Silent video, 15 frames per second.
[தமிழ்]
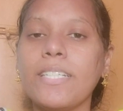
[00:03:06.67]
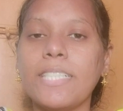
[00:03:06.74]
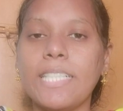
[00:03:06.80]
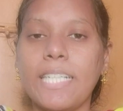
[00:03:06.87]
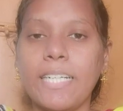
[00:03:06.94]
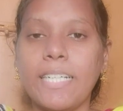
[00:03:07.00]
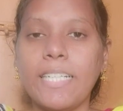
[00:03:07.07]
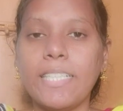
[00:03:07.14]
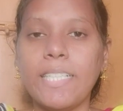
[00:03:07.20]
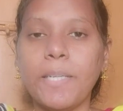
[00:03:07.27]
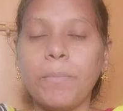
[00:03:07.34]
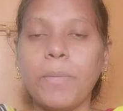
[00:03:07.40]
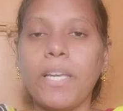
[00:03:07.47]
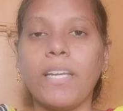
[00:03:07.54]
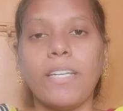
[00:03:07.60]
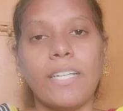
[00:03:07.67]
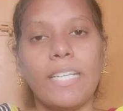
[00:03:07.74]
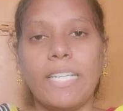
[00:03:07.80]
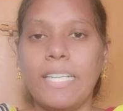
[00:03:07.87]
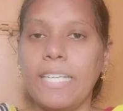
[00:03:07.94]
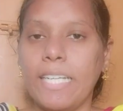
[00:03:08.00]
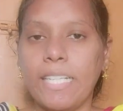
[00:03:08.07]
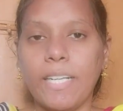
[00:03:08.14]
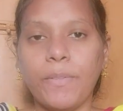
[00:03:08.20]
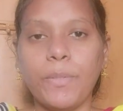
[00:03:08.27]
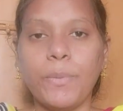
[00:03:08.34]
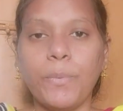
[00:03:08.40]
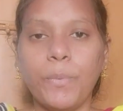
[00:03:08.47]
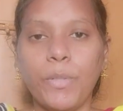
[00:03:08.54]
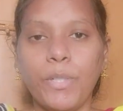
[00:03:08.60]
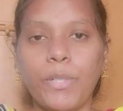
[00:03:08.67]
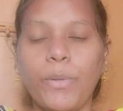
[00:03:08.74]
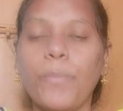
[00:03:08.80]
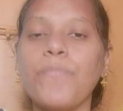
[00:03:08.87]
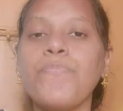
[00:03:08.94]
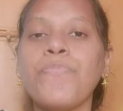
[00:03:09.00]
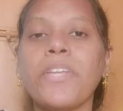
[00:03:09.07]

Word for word: இது ரெண்டுத்தையுமே இல்லை ஏதாவது ஒன்றும்